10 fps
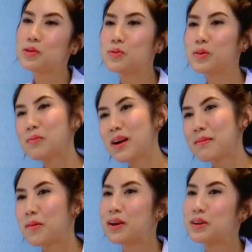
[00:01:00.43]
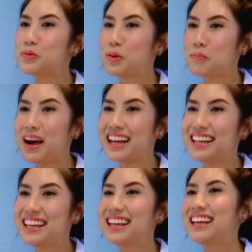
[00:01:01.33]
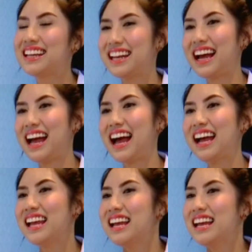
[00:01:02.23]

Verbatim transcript: บางวันยุงก็มา บางวันยุงก็ไปนะคะ